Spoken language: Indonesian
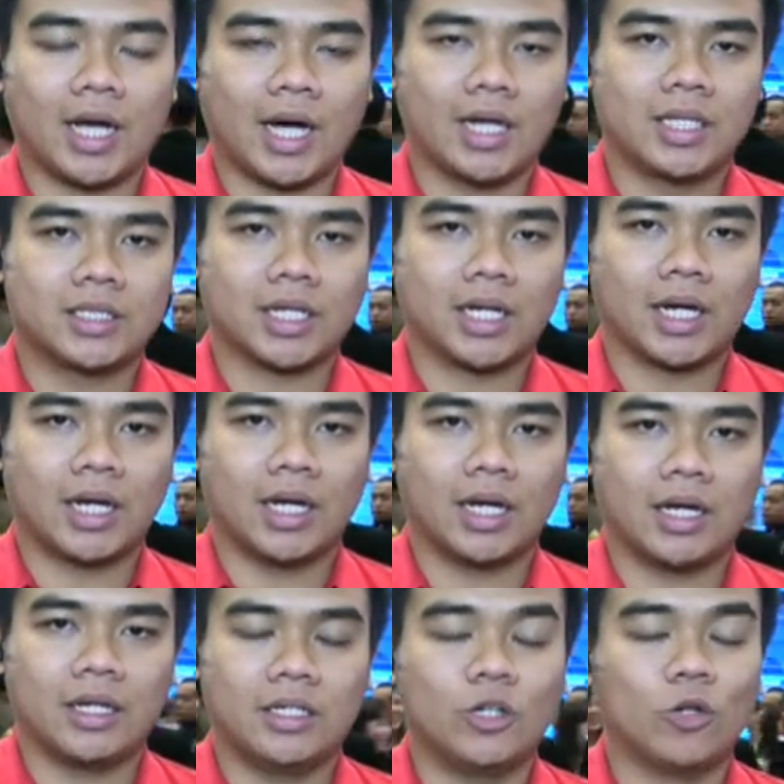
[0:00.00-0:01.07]
yang akan
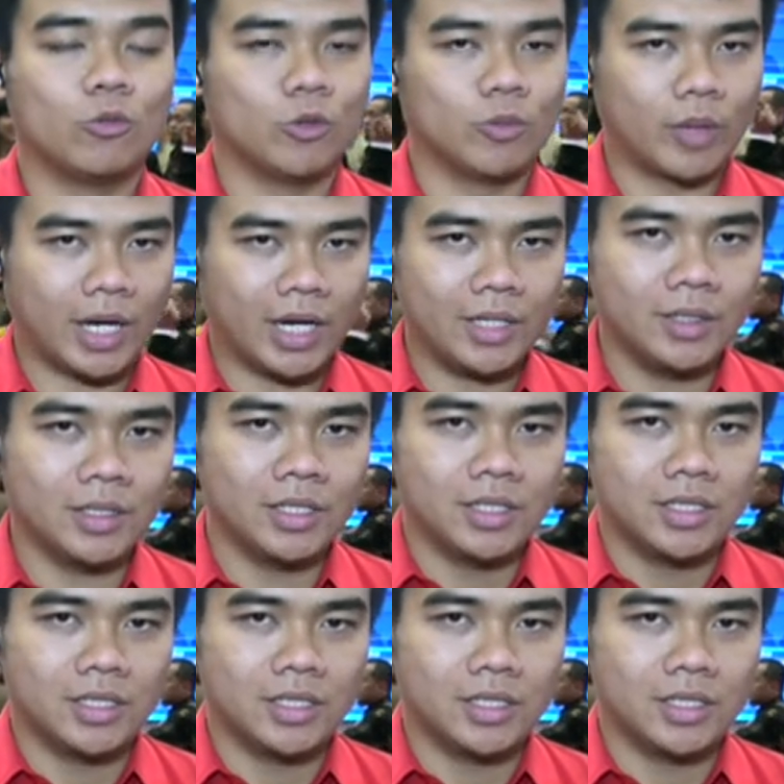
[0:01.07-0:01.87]
segera diumumkan.